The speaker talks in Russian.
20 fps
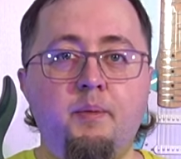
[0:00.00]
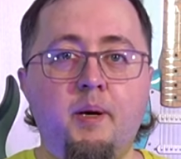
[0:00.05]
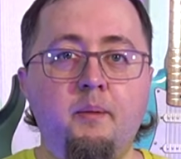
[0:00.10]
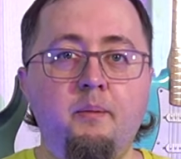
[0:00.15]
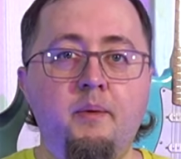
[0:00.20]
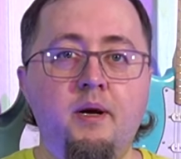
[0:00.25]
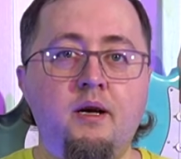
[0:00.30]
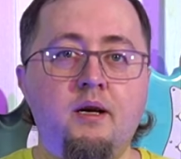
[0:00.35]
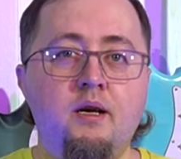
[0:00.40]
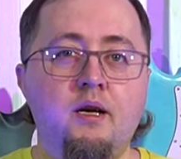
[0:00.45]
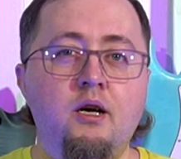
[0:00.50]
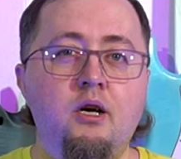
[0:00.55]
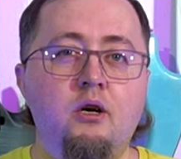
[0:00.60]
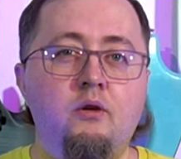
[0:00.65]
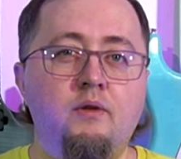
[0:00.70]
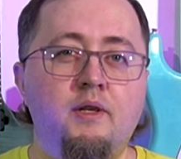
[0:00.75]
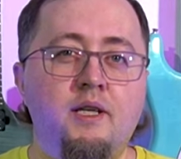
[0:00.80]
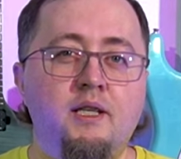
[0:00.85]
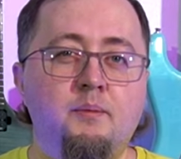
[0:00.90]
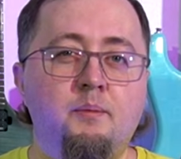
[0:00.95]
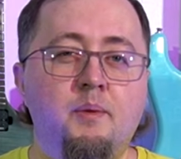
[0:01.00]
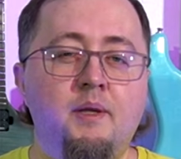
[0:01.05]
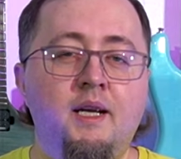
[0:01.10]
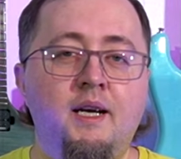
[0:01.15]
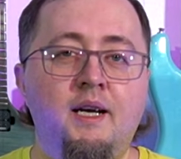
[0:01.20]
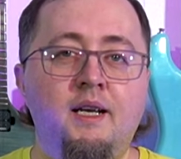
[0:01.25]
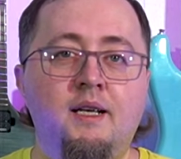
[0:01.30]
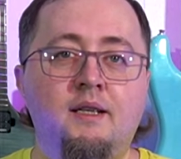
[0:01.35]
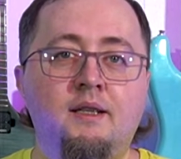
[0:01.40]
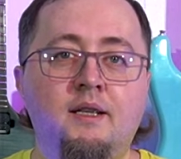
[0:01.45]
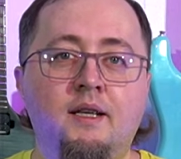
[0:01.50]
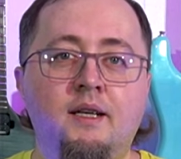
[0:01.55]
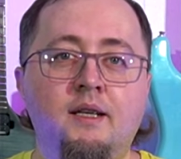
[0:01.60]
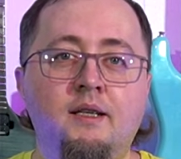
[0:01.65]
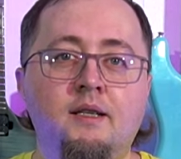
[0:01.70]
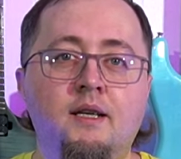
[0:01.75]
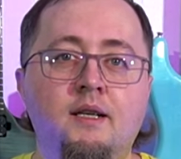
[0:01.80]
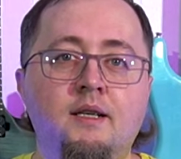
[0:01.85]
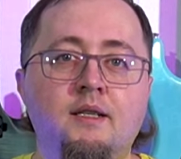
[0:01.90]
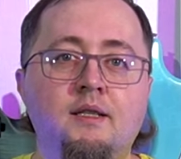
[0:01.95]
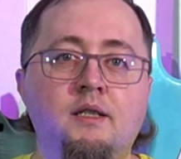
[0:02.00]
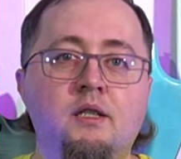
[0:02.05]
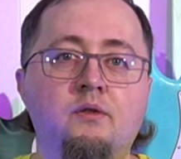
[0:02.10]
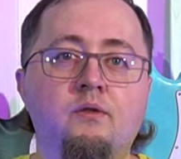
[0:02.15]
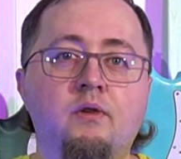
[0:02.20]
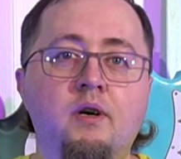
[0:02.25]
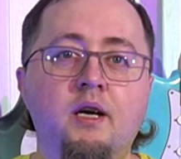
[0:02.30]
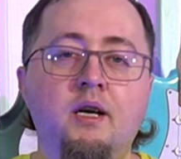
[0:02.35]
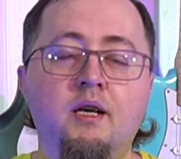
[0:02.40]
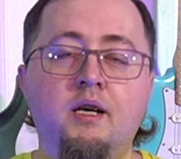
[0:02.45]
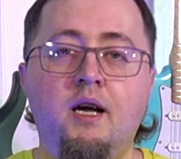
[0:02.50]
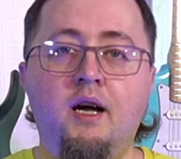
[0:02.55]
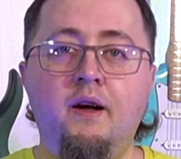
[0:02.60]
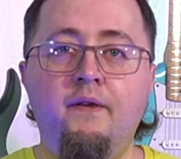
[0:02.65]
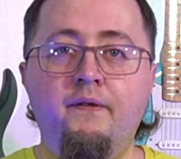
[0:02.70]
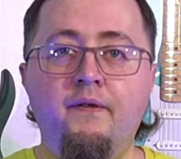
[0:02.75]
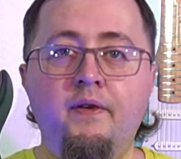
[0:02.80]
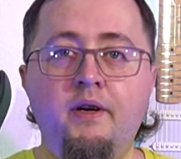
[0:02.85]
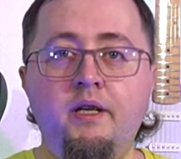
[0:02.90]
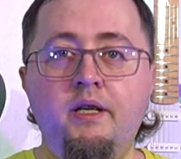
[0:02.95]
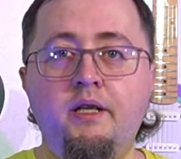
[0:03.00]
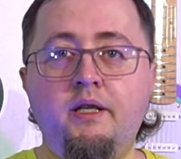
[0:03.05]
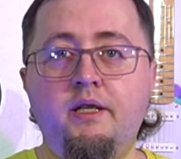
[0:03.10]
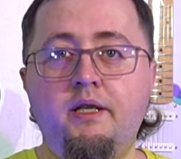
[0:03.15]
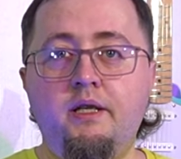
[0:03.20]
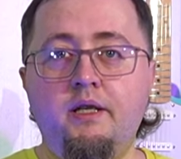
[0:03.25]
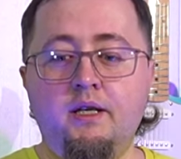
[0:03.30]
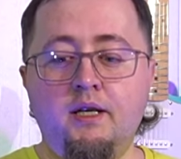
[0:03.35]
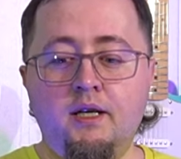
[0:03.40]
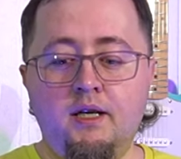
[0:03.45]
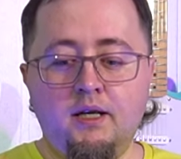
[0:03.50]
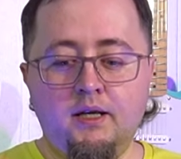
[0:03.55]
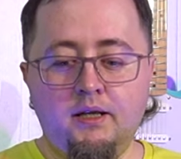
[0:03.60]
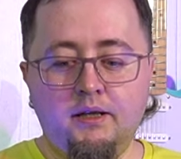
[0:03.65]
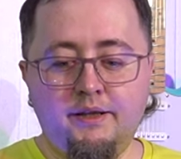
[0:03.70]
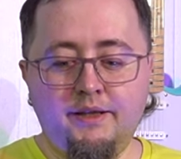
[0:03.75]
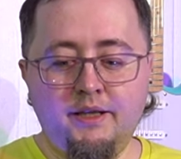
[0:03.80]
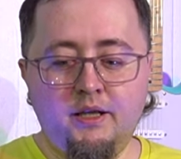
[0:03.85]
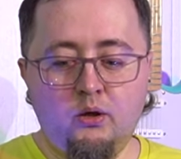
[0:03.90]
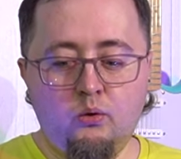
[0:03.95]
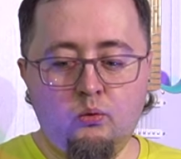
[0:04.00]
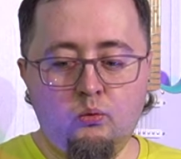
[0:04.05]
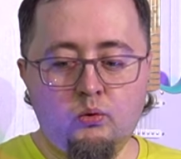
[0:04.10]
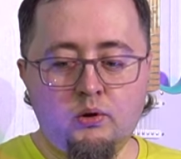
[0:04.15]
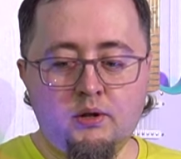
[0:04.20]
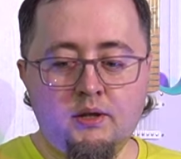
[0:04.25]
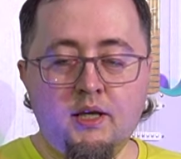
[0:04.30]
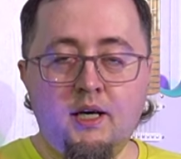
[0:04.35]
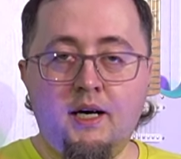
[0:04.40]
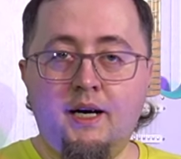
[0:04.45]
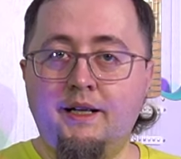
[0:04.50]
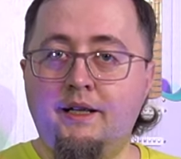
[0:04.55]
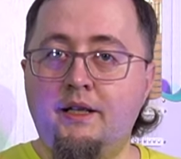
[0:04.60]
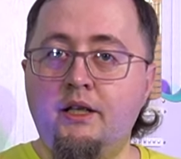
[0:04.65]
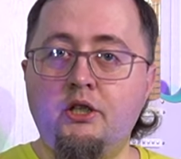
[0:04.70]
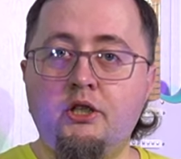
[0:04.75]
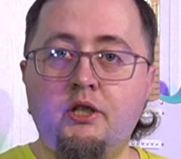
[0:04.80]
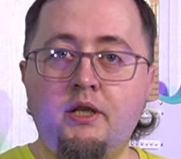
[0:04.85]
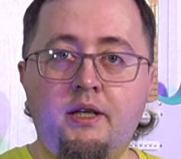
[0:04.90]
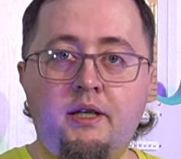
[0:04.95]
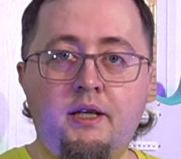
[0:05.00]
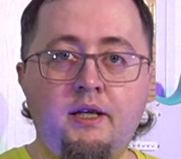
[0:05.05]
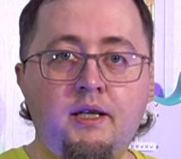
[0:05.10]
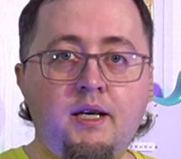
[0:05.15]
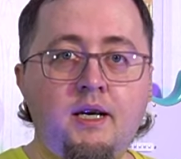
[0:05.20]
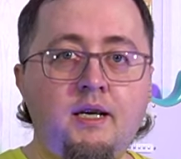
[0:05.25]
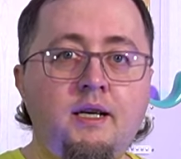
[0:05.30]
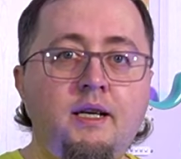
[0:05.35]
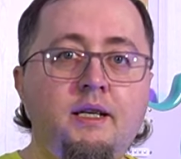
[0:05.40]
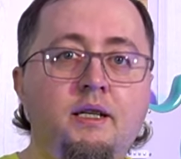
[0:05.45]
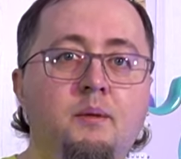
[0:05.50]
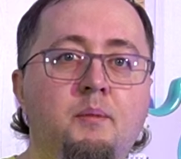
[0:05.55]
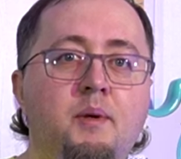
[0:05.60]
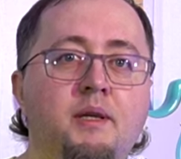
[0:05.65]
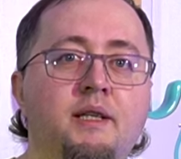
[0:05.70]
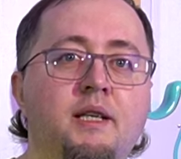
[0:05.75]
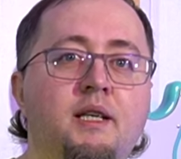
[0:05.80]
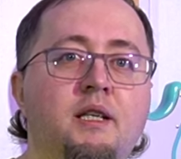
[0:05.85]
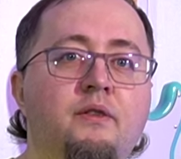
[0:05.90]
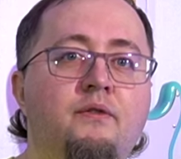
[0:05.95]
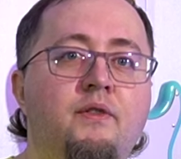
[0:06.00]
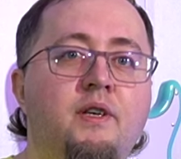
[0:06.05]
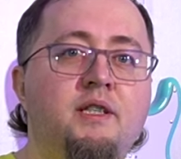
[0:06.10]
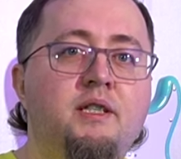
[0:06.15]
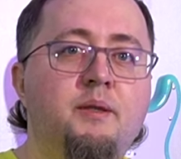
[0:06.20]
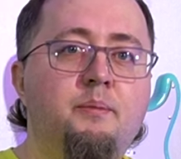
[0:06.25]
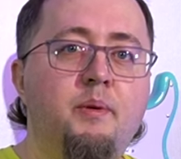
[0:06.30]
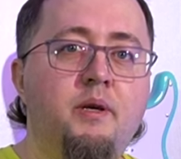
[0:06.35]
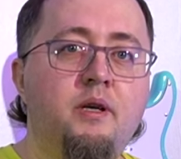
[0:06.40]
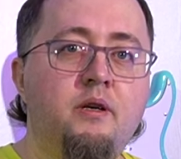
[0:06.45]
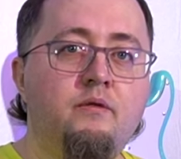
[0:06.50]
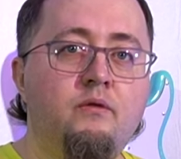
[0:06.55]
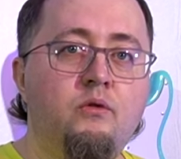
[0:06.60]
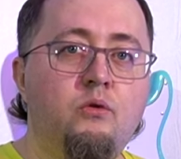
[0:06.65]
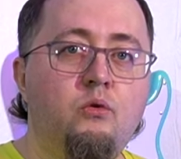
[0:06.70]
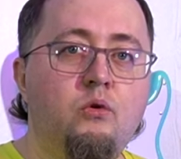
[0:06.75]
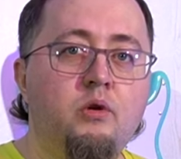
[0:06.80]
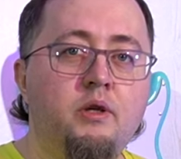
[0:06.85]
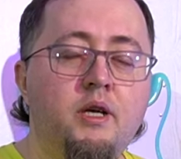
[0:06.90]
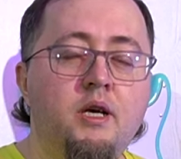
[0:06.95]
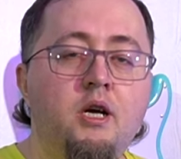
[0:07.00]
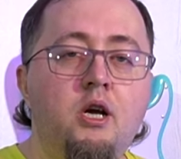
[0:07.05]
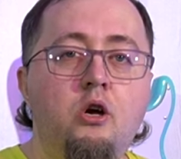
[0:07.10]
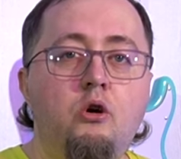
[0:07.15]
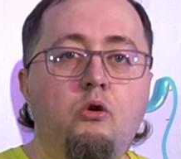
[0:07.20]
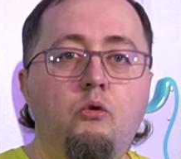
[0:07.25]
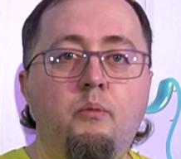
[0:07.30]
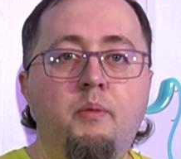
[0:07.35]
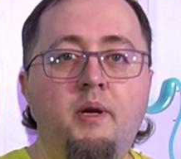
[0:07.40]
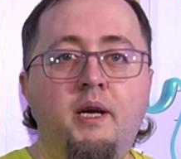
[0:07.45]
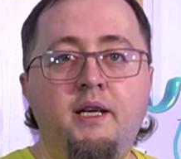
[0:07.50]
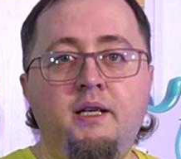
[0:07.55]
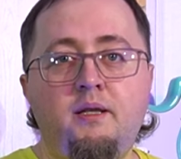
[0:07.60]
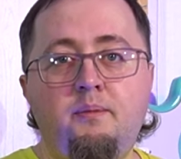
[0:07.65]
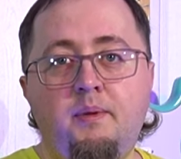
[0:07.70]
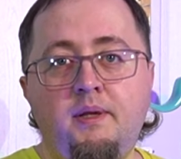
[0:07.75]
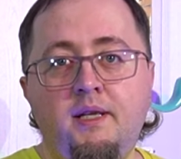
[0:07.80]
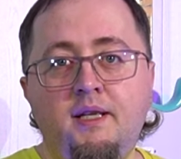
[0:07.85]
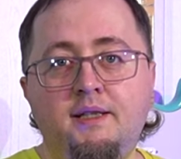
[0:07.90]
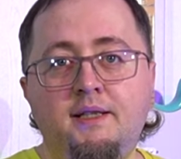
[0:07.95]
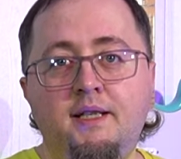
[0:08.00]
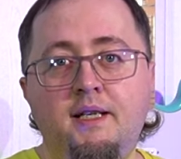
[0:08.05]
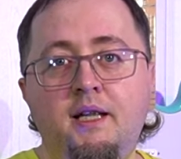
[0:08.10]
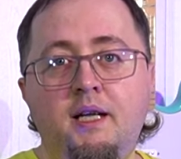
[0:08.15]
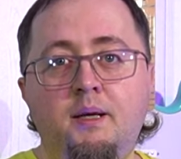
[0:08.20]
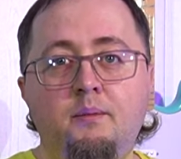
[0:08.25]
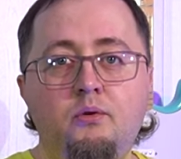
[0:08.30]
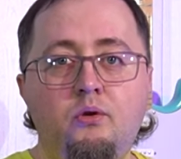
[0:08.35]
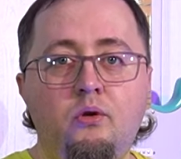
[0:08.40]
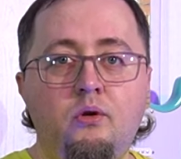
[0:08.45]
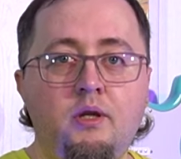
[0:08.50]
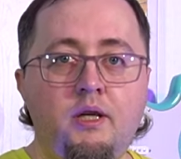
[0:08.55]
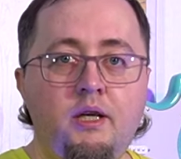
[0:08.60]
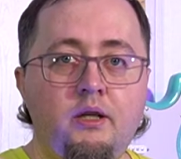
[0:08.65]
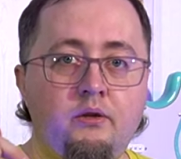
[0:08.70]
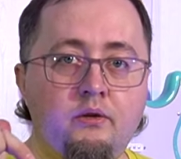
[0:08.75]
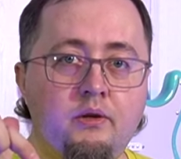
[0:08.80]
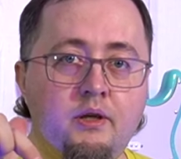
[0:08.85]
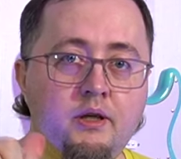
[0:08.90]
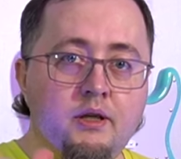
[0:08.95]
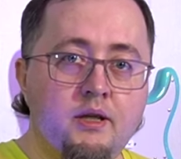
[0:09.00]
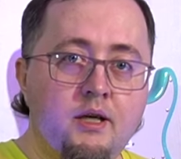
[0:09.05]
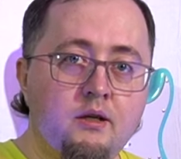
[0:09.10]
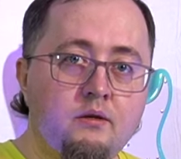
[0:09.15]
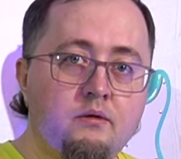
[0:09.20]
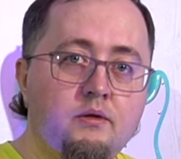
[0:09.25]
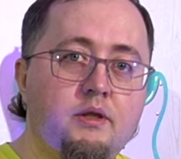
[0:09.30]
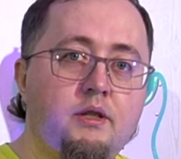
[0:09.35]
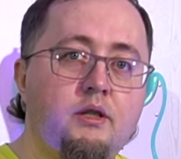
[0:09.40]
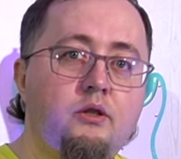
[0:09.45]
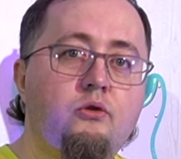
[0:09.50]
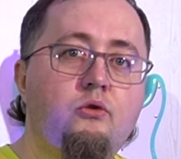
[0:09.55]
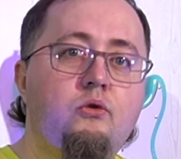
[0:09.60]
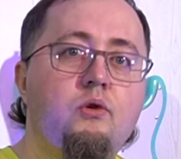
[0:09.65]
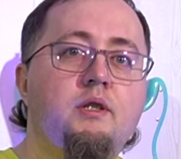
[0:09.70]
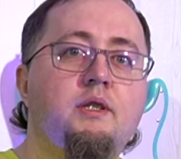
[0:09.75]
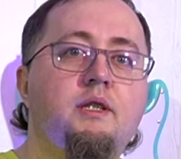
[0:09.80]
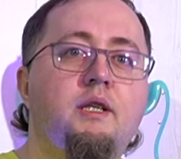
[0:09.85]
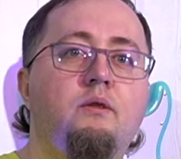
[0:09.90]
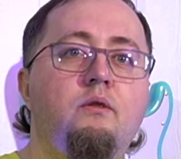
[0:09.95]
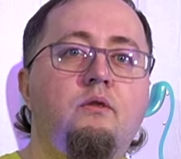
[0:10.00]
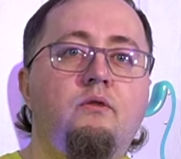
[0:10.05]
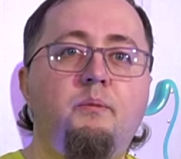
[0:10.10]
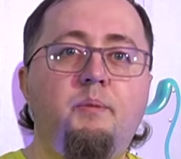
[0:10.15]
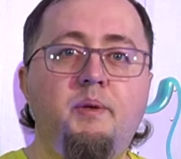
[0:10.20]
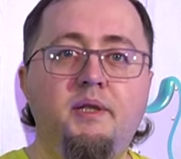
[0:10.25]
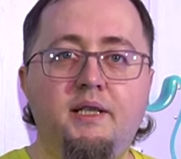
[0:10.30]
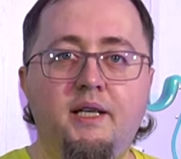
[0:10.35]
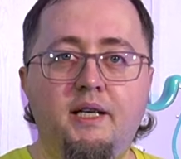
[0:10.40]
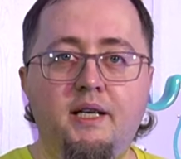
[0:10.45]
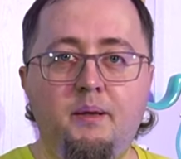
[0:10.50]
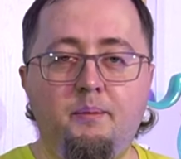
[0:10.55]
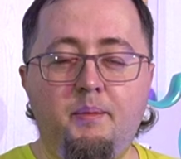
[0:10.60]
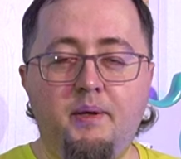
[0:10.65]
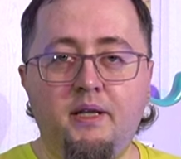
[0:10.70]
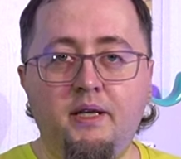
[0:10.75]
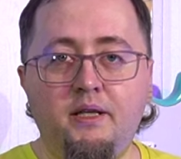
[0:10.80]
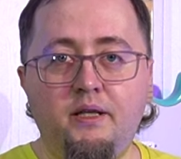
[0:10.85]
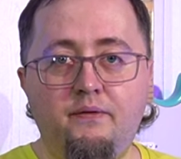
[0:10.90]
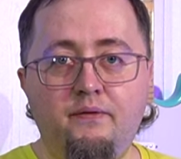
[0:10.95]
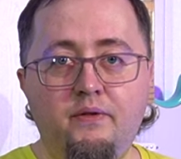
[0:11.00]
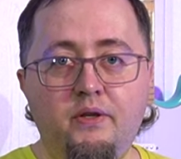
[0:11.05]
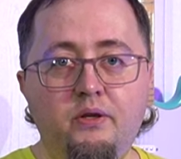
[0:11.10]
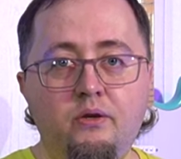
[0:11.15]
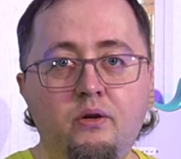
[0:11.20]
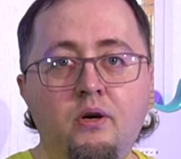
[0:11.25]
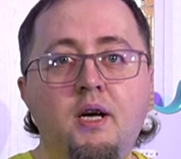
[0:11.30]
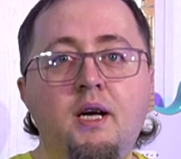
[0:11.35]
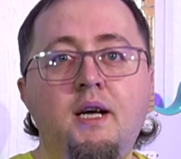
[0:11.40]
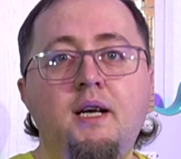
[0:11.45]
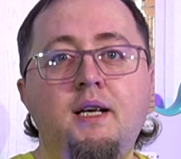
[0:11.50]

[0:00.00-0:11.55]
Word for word: примера у нас была электрогитара Squire Affinity Deluxe. Отличная гитара, это модель 2021 года. У меня есть полноценный обзор на эту гитару, ссылочку оставлю в описании под этим видео.